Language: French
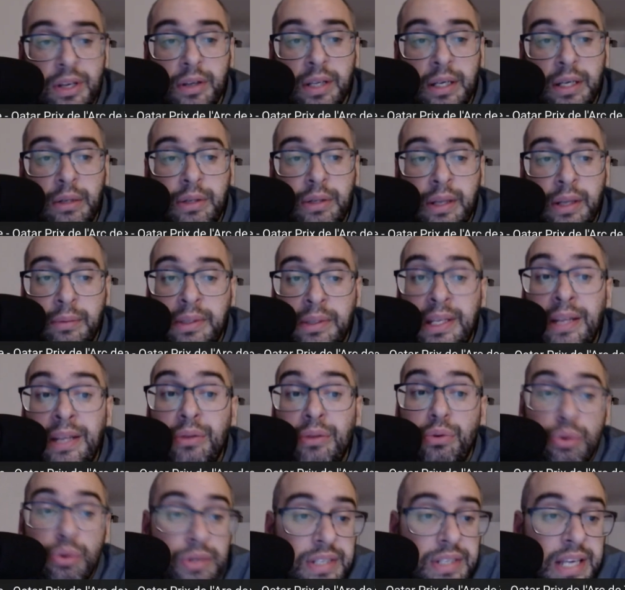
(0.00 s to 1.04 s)
Hein. Il terminait
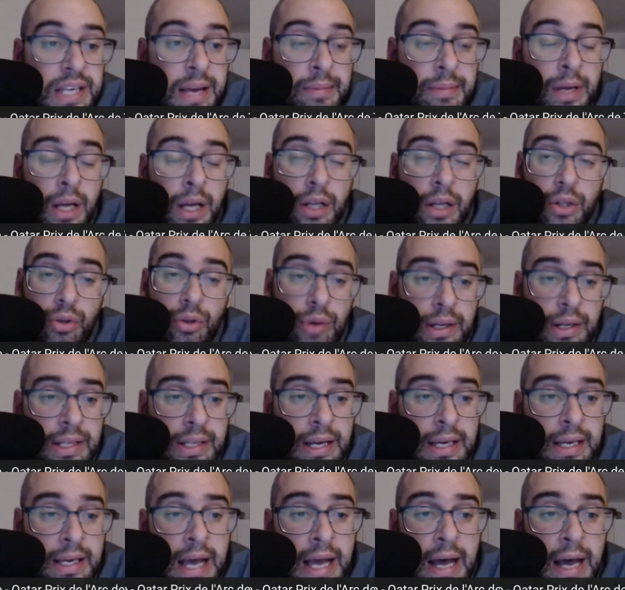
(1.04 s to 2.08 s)
deuxième de
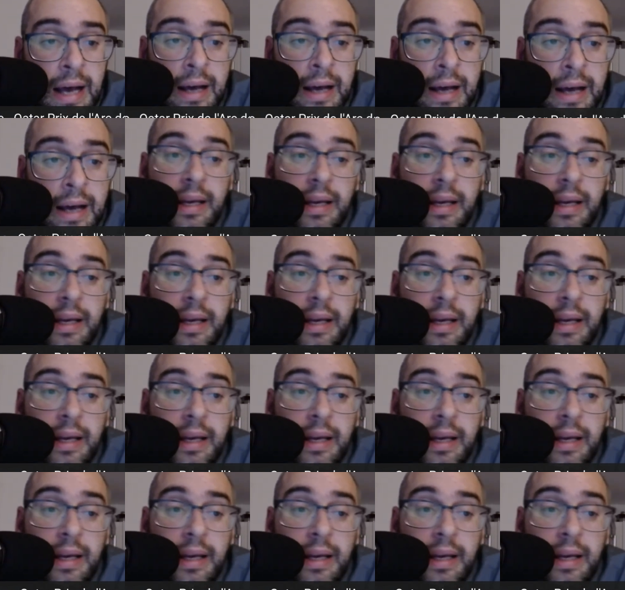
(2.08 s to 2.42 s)
Hadayar